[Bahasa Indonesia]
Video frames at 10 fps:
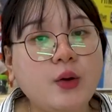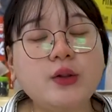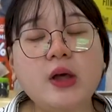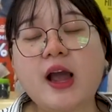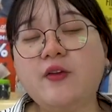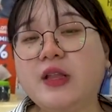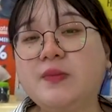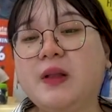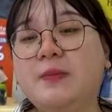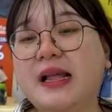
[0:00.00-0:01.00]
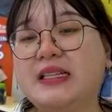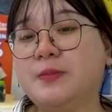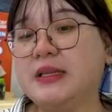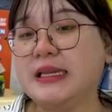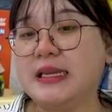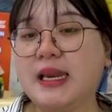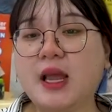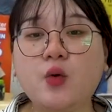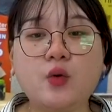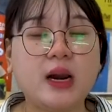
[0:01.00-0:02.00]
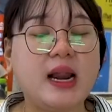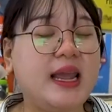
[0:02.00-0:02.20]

Untuk iPhone 14 Plus ini dia ukuran